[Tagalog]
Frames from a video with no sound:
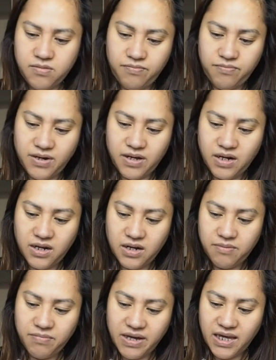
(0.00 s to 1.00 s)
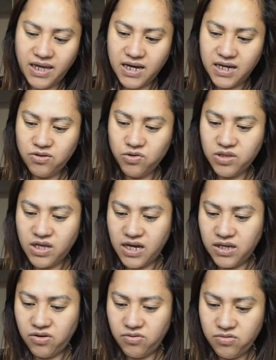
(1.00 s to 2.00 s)
Para may ano
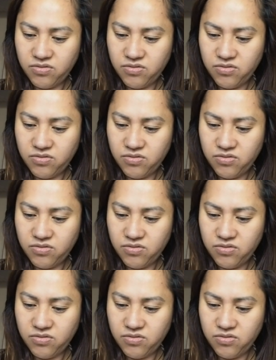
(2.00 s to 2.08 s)
tayo.